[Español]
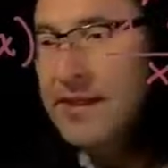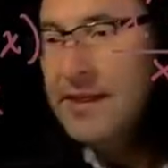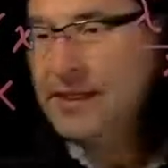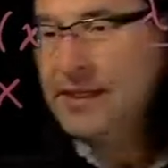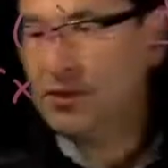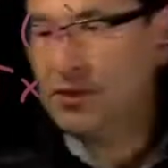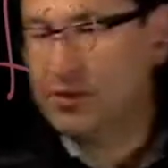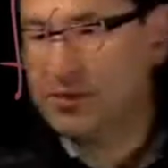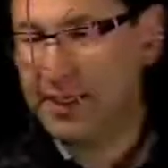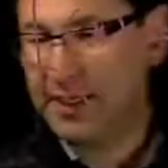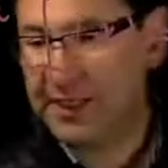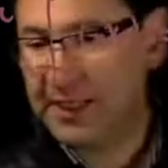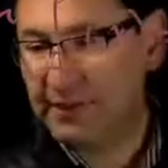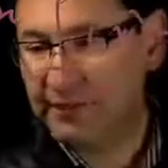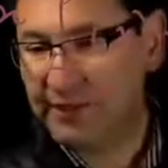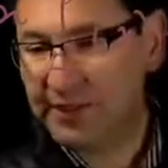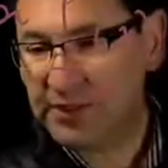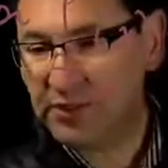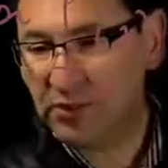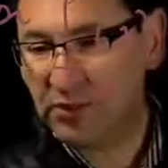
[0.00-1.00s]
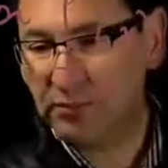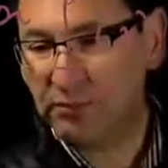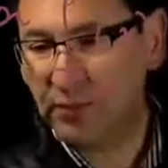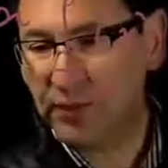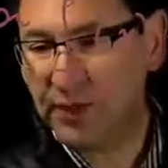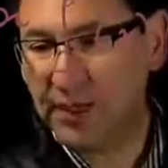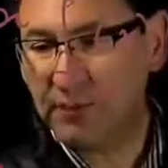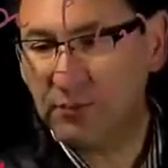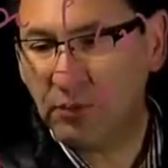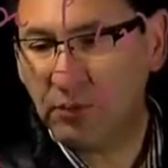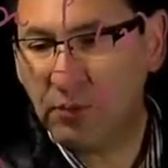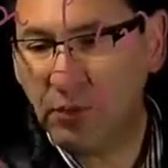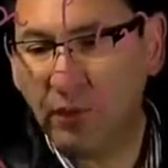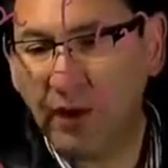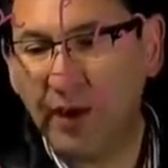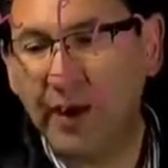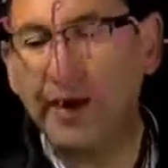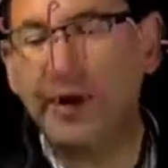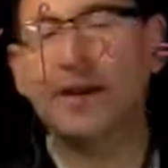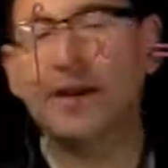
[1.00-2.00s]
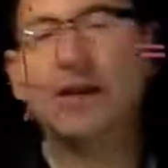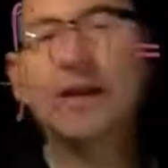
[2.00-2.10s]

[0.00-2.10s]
Entonces, en efecto, podríamos probar